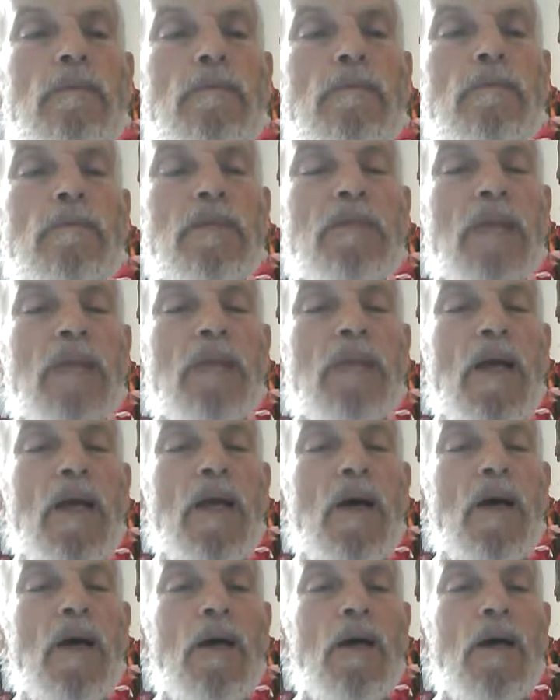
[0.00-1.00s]
بسم
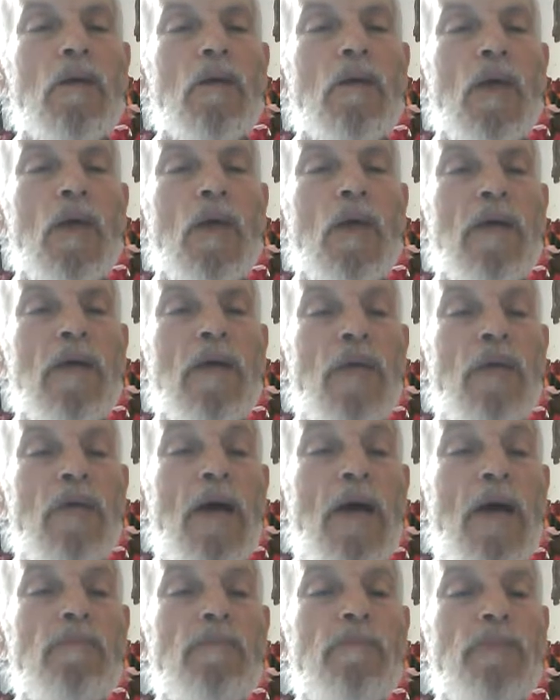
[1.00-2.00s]
الله
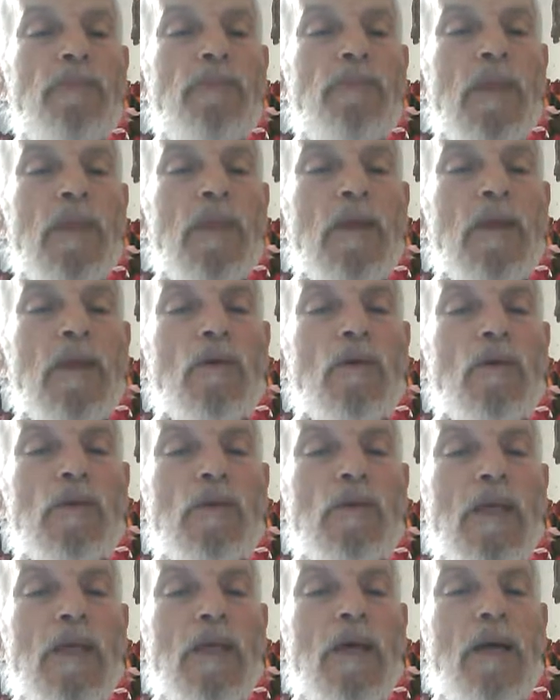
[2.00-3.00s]
وكفى
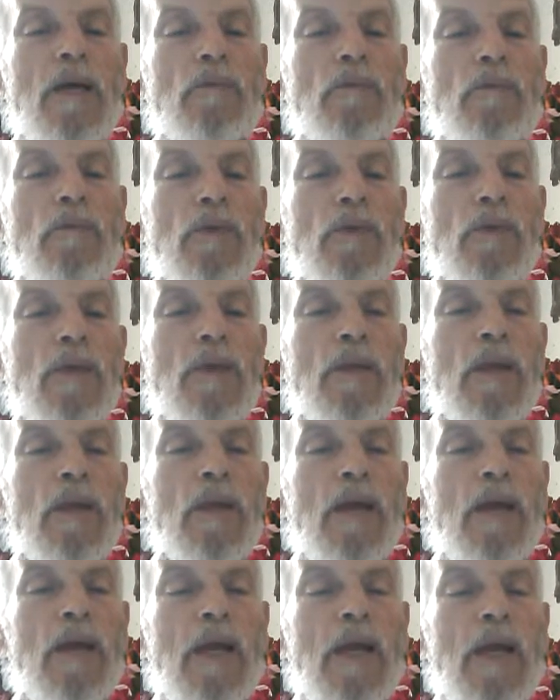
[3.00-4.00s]
وسلام
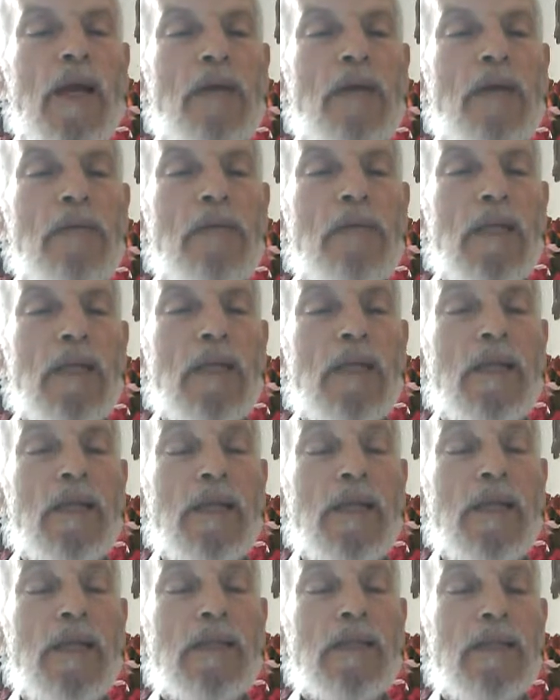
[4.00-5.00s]
على عباد
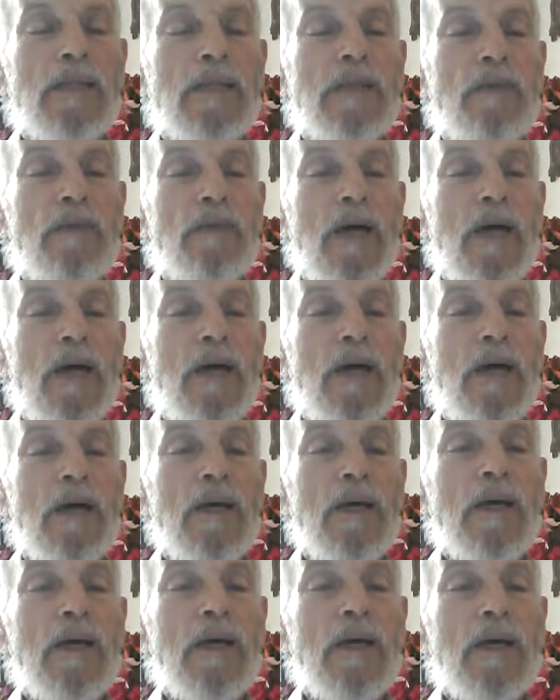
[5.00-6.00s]
الذين اصطفى
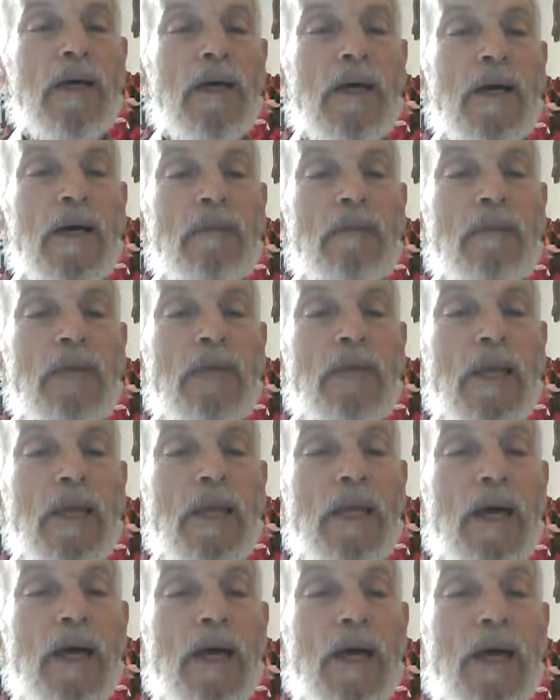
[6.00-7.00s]

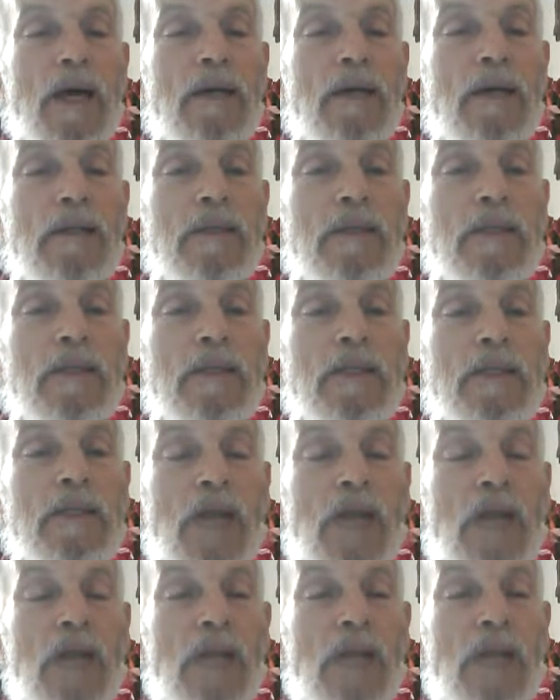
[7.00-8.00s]
ربنا
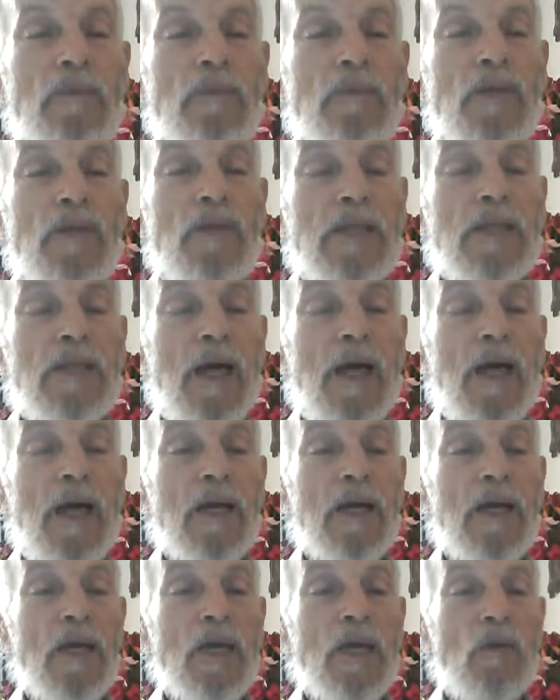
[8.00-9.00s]
اجعلنا مفاتيح
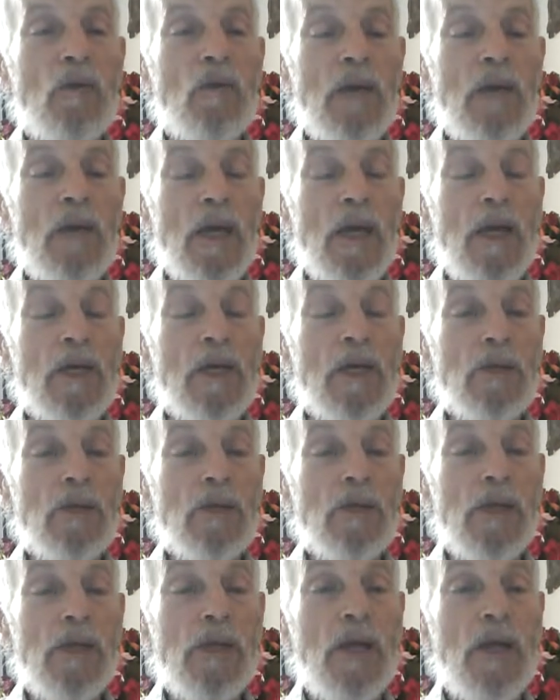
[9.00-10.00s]
خير ومغاريق
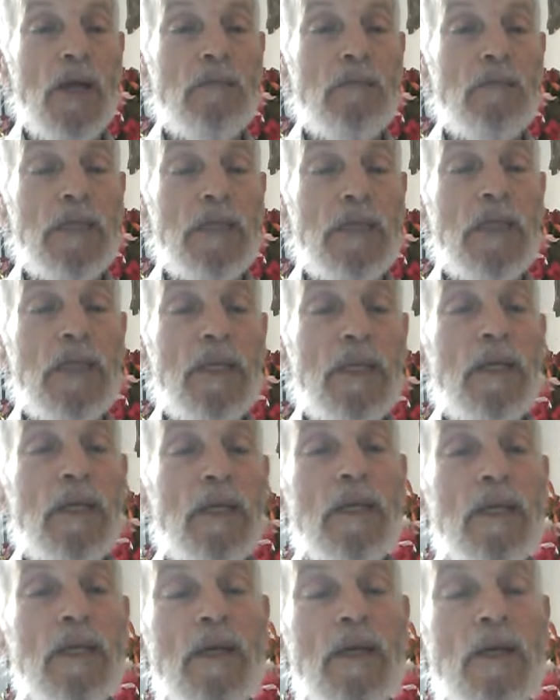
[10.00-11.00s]
شر آمين
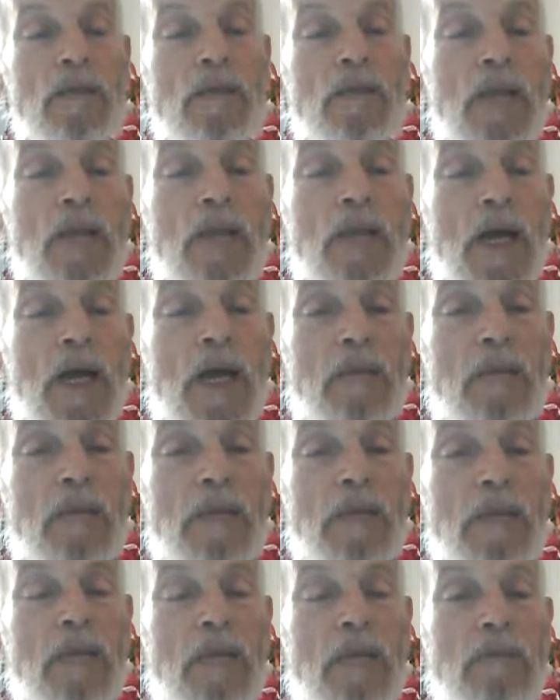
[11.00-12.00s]
يا رب
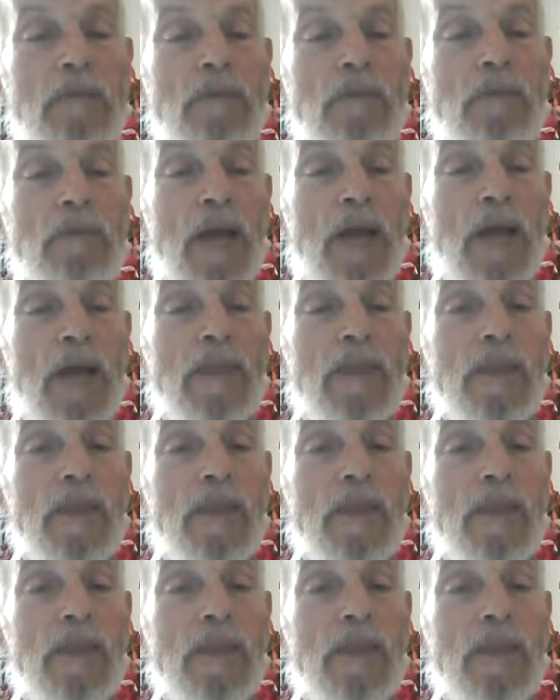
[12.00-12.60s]
العالمين أما بعد